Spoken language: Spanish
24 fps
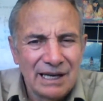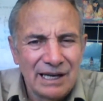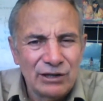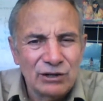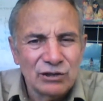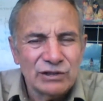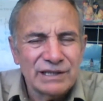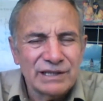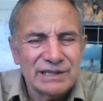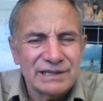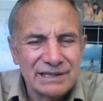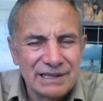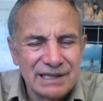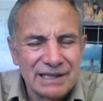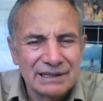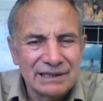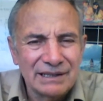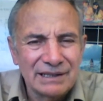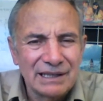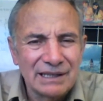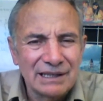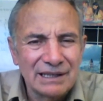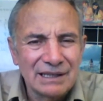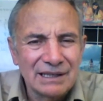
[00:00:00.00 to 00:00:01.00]
ellos se
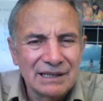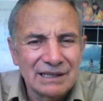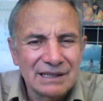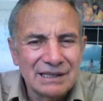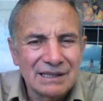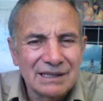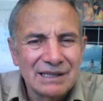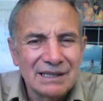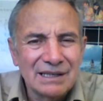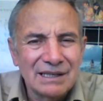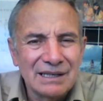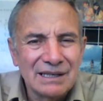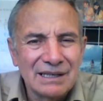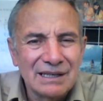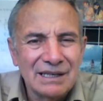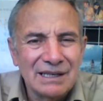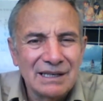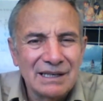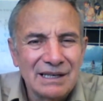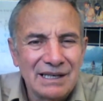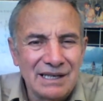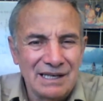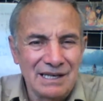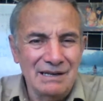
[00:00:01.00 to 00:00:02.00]
sienten
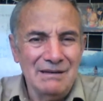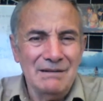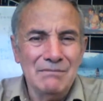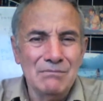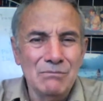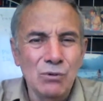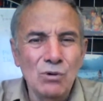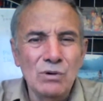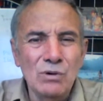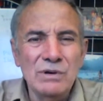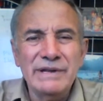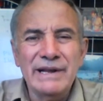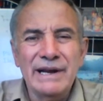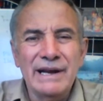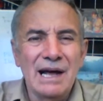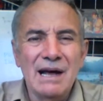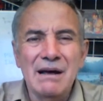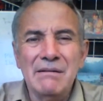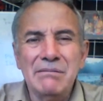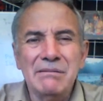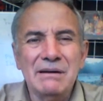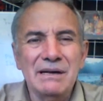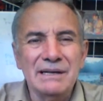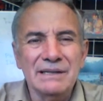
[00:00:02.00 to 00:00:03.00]

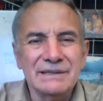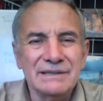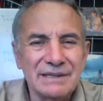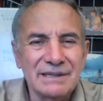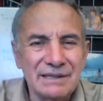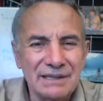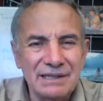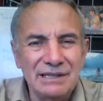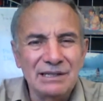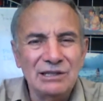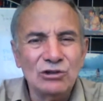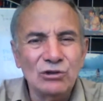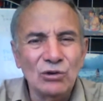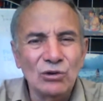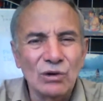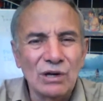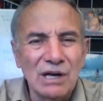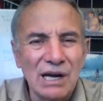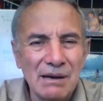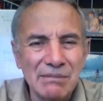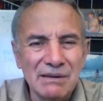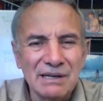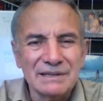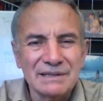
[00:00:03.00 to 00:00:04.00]
invulnerables,
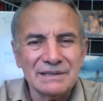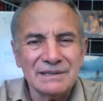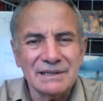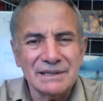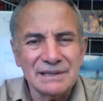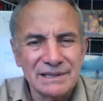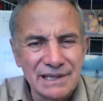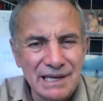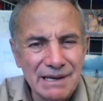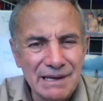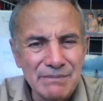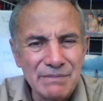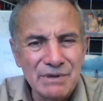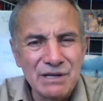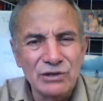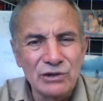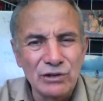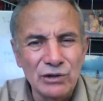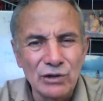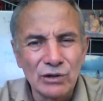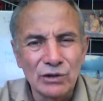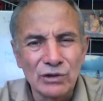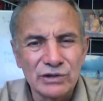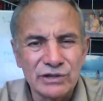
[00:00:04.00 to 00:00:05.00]
intocables,
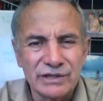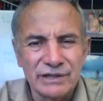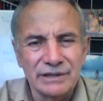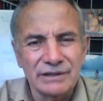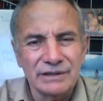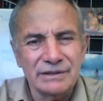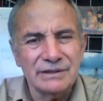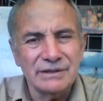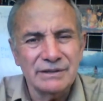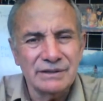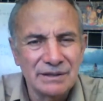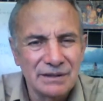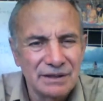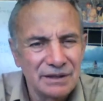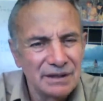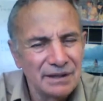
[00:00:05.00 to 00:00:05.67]
semidioses.